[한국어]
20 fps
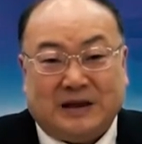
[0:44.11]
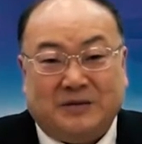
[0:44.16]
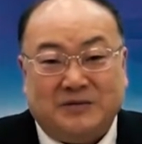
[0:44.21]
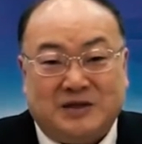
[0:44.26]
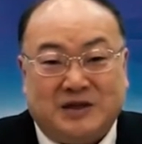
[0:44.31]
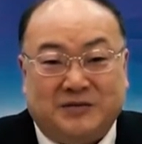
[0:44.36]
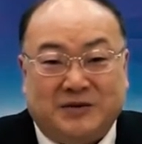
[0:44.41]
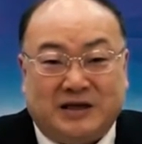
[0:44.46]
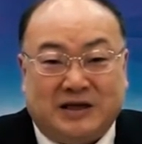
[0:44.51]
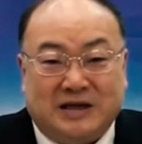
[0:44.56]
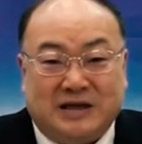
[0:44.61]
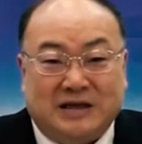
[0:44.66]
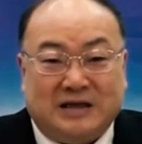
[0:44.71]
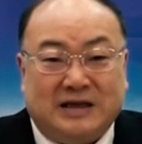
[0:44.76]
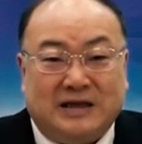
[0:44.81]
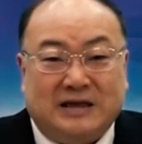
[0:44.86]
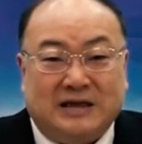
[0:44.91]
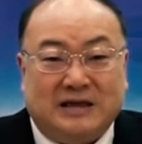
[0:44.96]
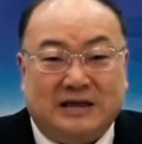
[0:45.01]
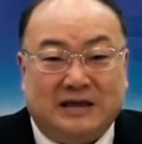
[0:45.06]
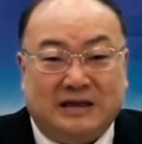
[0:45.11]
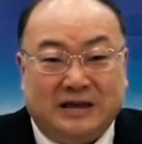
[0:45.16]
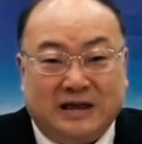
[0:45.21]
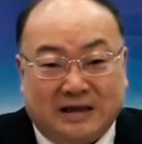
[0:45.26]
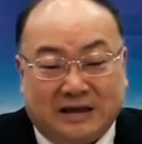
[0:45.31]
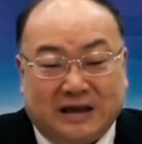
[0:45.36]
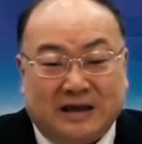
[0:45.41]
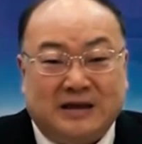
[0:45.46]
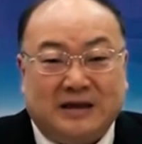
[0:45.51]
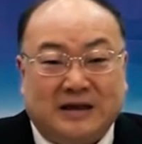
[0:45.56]
31일
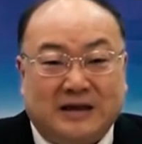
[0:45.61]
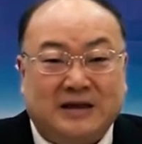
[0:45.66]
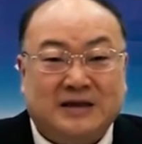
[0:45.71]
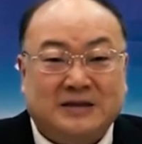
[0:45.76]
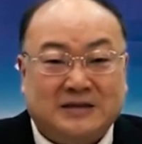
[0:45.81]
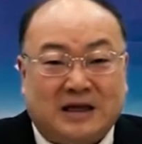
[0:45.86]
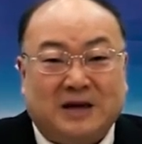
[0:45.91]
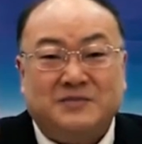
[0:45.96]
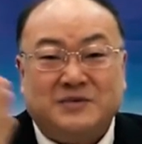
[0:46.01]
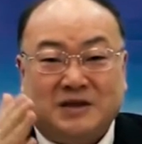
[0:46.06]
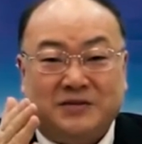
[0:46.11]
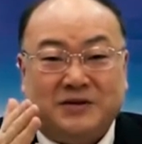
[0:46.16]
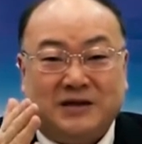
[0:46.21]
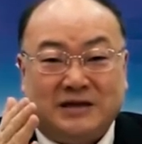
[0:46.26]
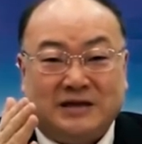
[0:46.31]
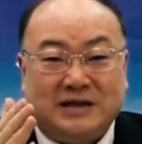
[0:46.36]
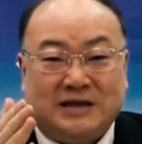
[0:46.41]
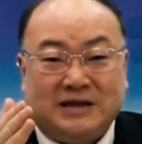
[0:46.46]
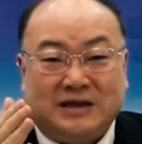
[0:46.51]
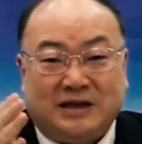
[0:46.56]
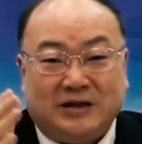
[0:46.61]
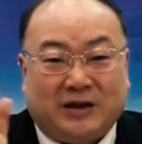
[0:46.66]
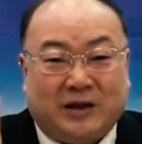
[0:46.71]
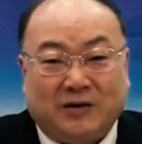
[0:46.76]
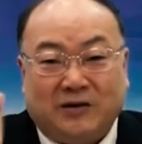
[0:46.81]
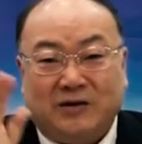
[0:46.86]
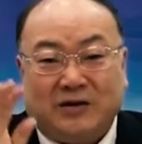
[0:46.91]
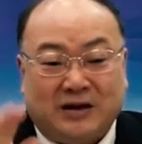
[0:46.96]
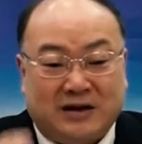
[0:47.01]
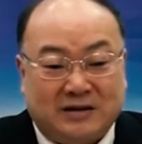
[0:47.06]
이하 이 되는 게 30일짜리가
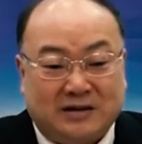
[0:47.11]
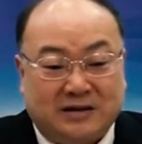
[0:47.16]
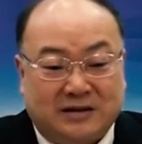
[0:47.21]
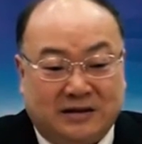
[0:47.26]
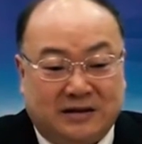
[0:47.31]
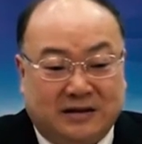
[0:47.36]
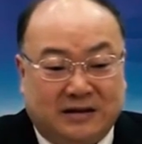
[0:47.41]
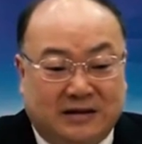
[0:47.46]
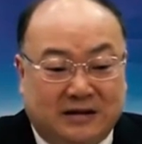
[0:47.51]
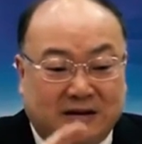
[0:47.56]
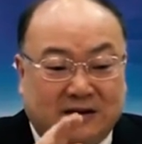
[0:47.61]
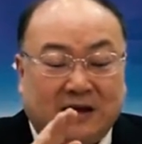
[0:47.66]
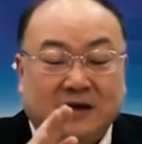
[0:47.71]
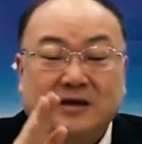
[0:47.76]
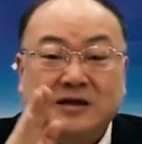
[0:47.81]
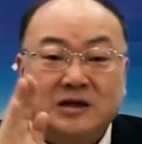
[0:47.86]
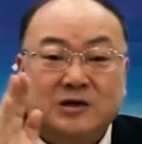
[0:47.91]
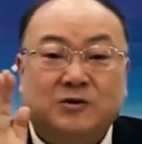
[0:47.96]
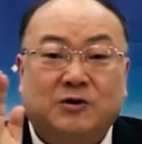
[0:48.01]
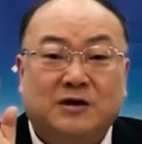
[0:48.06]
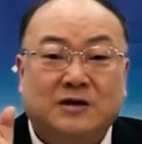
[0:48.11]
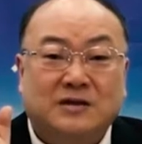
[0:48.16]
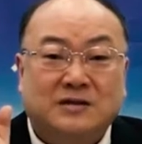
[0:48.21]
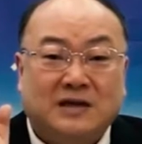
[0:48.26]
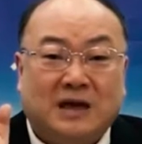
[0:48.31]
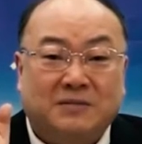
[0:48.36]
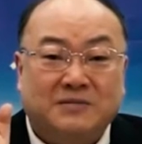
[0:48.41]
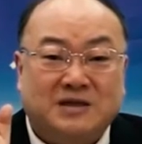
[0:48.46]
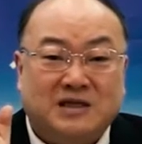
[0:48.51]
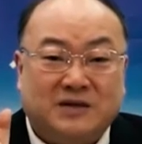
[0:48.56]
되고 그래서 그때는 2월
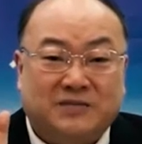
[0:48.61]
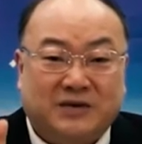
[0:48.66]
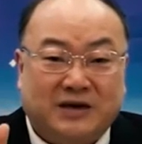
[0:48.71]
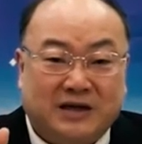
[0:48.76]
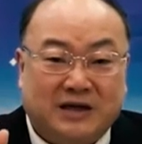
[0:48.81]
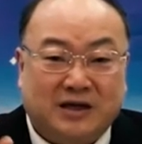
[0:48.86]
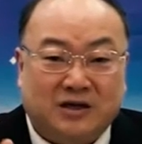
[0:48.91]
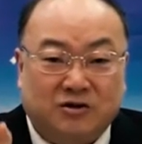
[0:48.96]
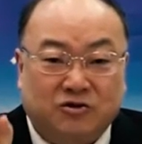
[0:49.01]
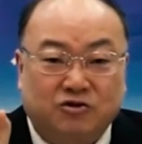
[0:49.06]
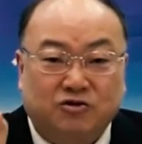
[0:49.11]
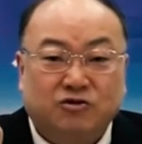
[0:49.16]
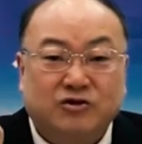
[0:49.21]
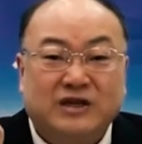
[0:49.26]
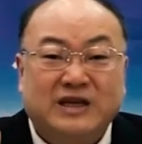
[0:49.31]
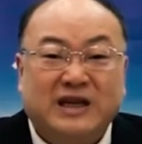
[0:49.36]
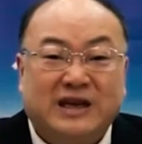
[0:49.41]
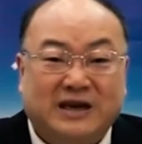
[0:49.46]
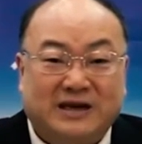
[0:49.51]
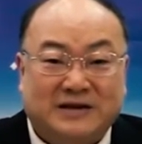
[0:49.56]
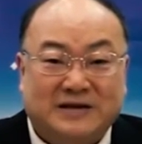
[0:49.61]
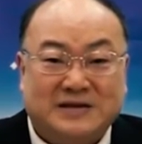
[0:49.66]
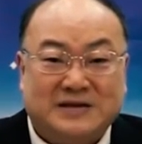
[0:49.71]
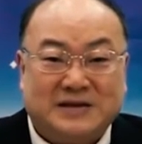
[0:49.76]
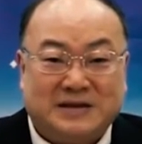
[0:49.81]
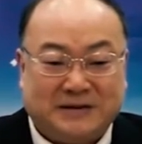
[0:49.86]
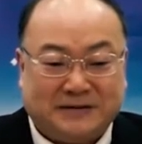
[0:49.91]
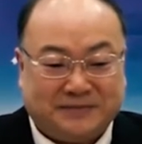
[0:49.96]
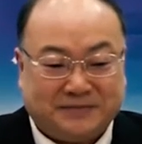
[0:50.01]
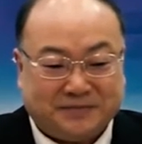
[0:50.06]
30일이
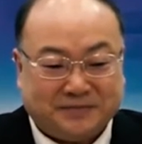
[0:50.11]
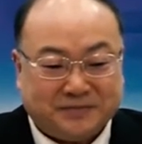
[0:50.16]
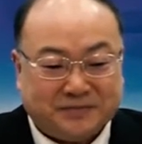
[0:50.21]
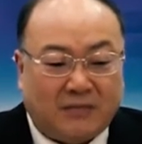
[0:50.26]
윤일이었어요.